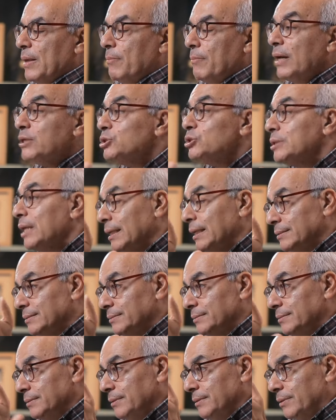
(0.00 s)
مشهد
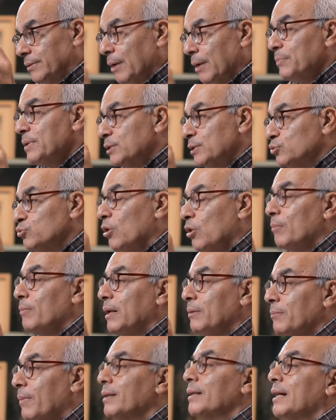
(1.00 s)
الرب يسوع مع
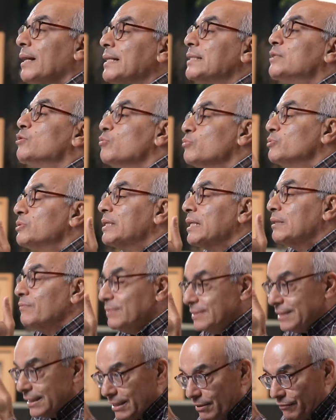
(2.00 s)
المراه التي امسكت في
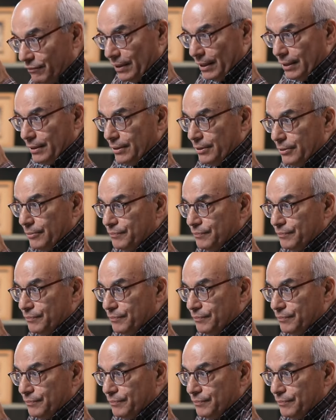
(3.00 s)
ذات الفعل